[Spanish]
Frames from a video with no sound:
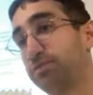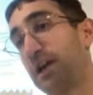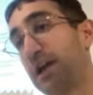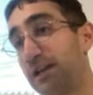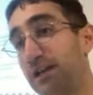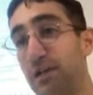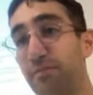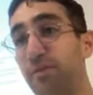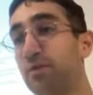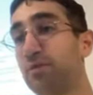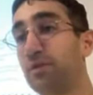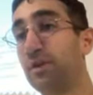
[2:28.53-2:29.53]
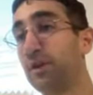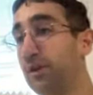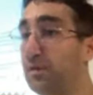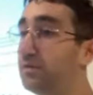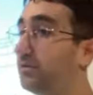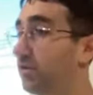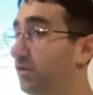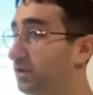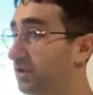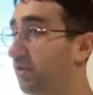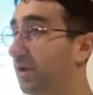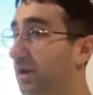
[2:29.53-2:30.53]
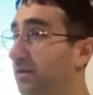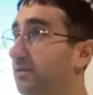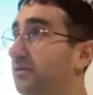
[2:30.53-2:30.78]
carilla, pero no es igual.